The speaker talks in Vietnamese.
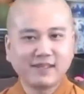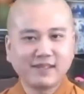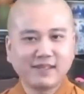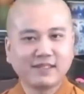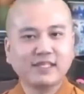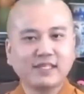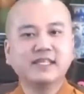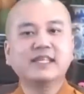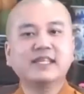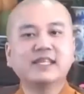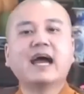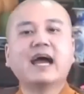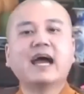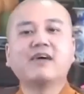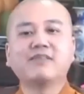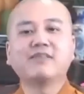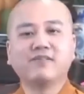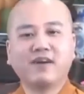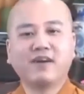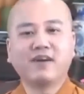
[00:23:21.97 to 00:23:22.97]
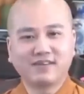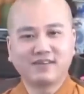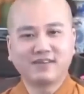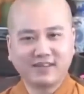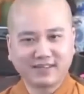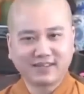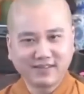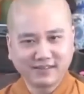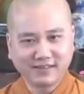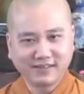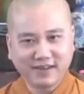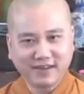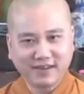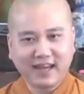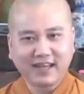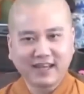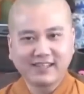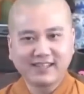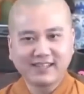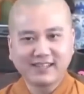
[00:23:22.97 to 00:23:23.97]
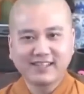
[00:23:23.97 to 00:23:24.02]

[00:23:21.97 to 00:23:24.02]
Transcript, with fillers: di đà phật là chân phải